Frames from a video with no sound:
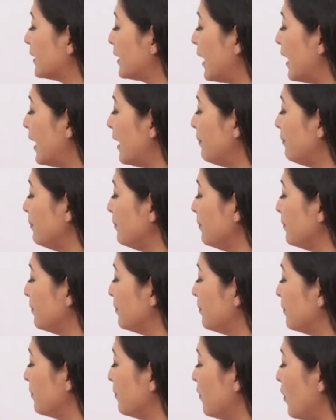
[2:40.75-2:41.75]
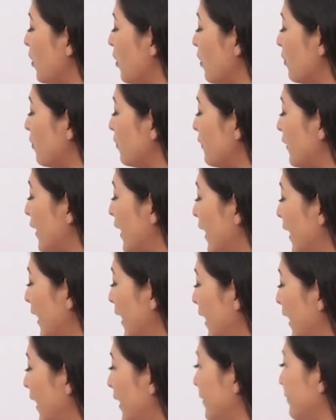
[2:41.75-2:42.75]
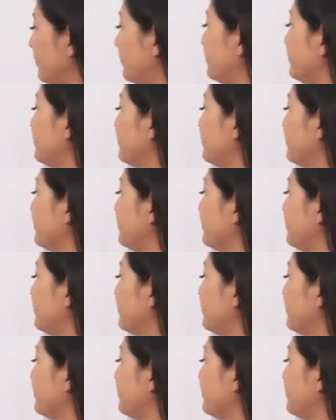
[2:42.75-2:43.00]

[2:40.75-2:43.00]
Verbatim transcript: 8, 1 và 2.